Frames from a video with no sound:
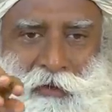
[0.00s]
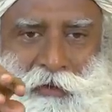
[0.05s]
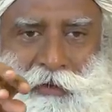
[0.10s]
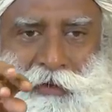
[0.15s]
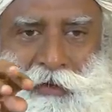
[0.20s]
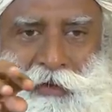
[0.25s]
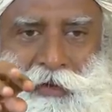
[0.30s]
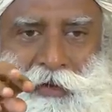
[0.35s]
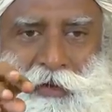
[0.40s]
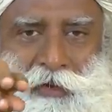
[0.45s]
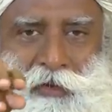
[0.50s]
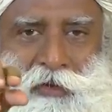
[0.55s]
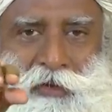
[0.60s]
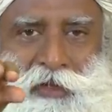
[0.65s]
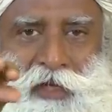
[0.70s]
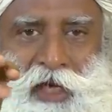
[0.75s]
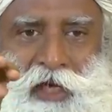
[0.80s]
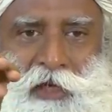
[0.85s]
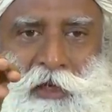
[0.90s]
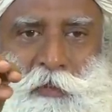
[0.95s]
hacia
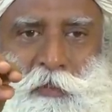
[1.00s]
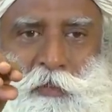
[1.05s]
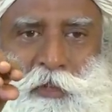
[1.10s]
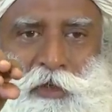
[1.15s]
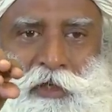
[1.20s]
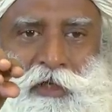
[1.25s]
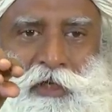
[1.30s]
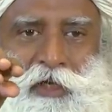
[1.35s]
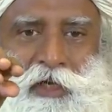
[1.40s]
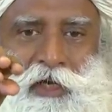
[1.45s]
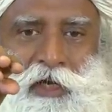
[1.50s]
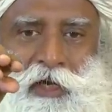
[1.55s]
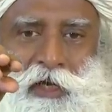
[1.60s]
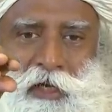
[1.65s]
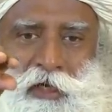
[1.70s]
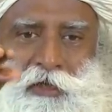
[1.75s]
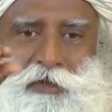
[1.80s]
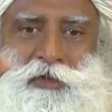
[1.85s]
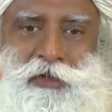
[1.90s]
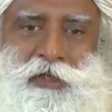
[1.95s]
ese interés en
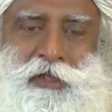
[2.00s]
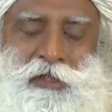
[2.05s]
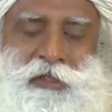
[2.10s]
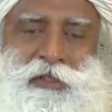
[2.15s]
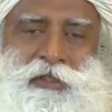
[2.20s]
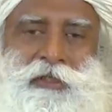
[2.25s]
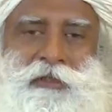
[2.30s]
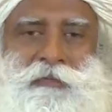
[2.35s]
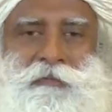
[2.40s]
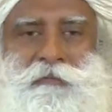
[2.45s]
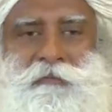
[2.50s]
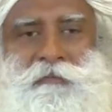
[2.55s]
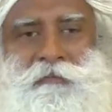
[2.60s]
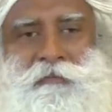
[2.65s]
particular.